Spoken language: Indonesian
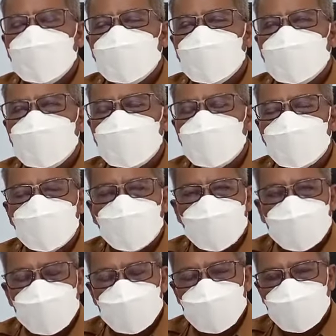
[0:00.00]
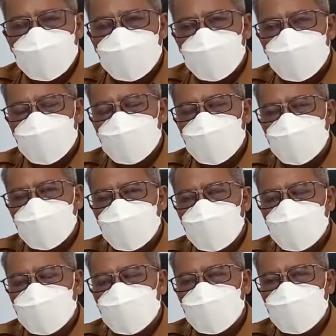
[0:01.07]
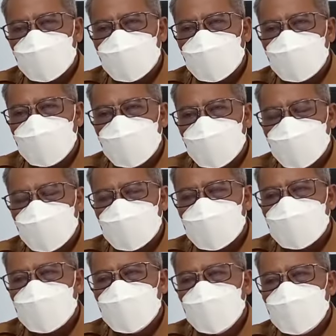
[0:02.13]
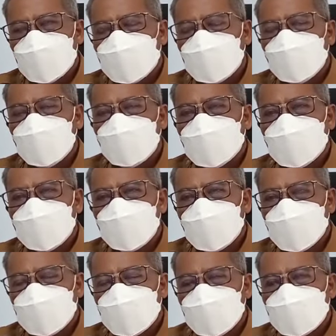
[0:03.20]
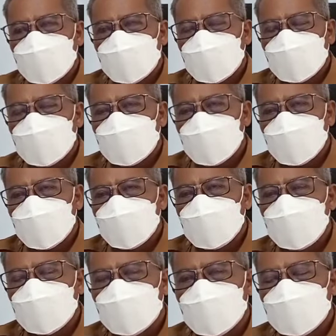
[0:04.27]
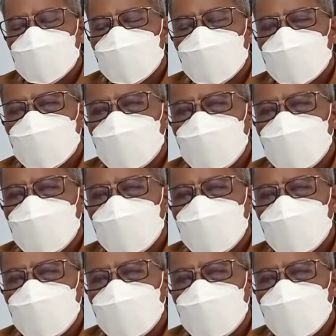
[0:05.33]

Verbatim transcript: eh, rujukannya tetap ke kabupaten Kutai barat terutama kaitannya dengan eh,